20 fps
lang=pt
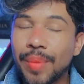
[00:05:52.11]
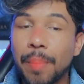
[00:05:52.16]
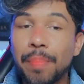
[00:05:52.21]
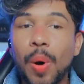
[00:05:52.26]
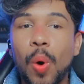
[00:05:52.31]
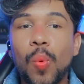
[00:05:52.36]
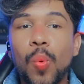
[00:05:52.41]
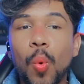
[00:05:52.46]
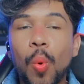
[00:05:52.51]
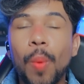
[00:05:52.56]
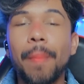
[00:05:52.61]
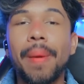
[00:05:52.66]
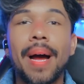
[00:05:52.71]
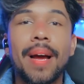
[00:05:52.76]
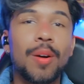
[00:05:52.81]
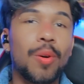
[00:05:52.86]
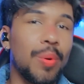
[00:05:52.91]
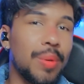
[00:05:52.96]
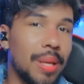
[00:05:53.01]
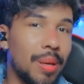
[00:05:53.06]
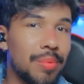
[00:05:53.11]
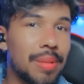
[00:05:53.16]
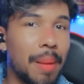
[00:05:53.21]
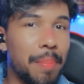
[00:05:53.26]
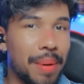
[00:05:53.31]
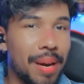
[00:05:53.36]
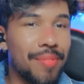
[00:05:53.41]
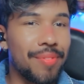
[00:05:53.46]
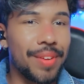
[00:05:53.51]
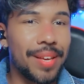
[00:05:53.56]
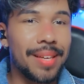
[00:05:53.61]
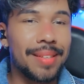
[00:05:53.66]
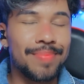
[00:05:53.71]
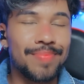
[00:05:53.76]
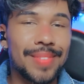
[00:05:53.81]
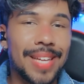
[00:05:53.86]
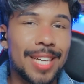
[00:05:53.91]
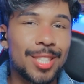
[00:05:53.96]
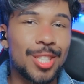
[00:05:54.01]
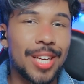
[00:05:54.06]
Bom, o Michael não dá pra ver,
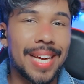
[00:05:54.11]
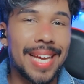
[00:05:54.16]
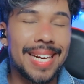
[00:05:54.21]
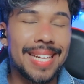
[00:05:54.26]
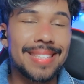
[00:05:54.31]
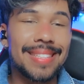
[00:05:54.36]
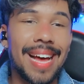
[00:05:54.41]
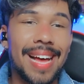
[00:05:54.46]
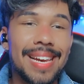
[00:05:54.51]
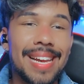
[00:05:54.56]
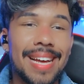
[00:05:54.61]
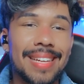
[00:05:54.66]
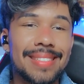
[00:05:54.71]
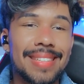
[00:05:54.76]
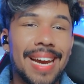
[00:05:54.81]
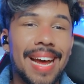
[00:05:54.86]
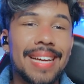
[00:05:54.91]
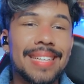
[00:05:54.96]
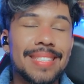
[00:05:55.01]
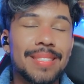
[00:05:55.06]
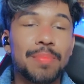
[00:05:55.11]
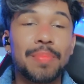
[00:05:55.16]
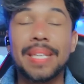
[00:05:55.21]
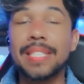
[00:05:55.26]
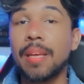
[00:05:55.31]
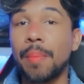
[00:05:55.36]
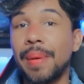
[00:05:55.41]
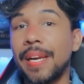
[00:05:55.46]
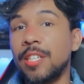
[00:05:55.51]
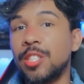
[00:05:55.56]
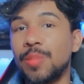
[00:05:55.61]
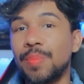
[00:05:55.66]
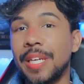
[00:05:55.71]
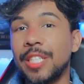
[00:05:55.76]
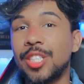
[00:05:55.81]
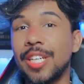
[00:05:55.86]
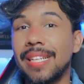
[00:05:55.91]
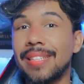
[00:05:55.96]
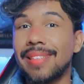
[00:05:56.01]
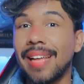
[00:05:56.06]
né? Já que ele tá ali atrás. Mas
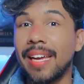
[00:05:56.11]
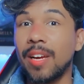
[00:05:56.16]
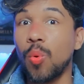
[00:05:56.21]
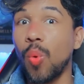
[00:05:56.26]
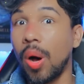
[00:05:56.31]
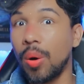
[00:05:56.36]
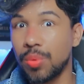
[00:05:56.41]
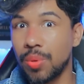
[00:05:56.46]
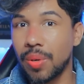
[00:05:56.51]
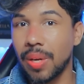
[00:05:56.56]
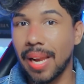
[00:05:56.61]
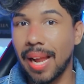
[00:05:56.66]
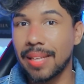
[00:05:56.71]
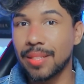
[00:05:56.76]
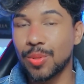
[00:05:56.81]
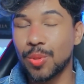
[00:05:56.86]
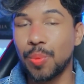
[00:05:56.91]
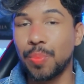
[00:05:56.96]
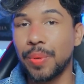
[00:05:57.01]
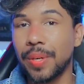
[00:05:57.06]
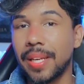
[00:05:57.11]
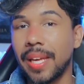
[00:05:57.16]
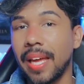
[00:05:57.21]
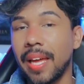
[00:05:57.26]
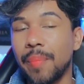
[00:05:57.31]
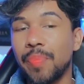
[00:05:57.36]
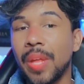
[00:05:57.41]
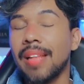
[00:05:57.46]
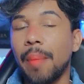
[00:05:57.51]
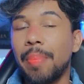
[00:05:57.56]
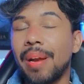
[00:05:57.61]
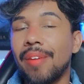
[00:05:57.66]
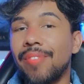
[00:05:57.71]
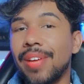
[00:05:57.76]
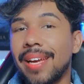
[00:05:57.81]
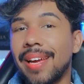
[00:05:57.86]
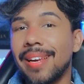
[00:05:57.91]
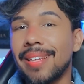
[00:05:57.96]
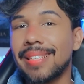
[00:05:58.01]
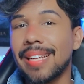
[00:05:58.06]
aparentemente ele tá igual do clássico, porque dá pra
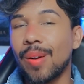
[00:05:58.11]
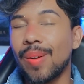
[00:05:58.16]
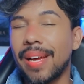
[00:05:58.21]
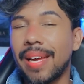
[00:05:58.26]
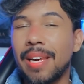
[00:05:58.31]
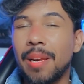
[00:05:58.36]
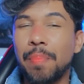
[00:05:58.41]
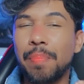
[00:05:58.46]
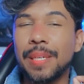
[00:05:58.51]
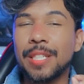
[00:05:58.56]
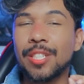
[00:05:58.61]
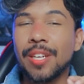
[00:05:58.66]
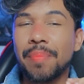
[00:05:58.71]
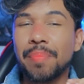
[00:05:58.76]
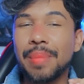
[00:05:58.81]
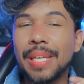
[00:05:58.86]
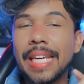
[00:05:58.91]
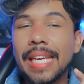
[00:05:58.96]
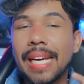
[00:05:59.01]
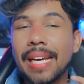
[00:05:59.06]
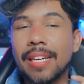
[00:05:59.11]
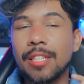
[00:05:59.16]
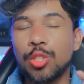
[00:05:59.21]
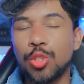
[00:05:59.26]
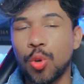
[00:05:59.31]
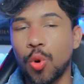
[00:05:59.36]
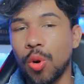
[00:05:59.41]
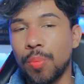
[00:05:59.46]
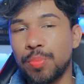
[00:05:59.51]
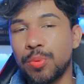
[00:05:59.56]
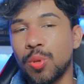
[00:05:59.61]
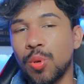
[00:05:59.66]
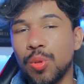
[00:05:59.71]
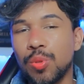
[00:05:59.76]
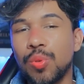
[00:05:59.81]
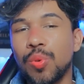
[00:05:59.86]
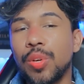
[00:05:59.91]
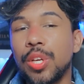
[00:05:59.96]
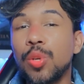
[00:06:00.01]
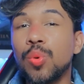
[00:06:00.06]
ver que ele tá com aquele pijaminha de corpo
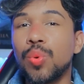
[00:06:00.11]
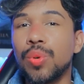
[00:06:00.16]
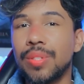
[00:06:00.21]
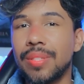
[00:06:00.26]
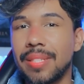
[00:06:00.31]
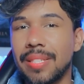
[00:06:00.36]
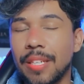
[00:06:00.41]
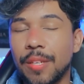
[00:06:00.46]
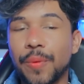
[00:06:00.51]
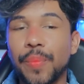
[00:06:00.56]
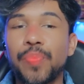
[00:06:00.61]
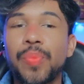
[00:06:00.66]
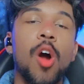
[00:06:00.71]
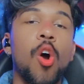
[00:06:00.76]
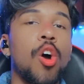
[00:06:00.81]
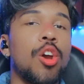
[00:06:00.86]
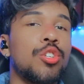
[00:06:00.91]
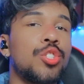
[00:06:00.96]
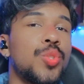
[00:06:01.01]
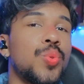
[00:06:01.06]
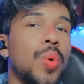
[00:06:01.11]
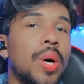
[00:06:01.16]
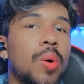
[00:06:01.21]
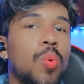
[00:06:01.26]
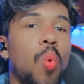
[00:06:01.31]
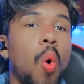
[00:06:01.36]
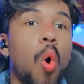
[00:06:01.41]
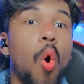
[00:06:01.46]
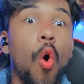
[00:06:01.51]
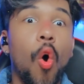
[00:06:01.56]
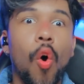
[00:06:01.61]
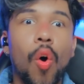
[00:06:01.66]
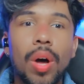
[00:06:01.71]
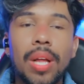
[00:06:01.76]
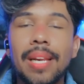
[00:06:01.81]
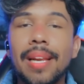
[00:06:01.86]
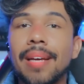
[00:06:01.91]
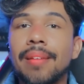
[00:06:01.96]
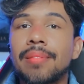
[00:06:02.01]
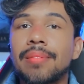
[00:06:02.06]
todo e o ursinho. Agora, o João,
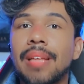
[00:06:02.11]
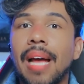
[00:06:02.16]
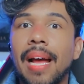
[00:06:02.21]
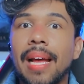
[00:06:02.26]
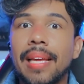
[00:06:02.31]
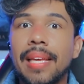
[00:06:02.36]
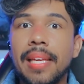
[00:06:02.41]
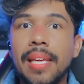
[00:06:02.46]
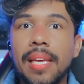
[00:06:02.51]
olha, tá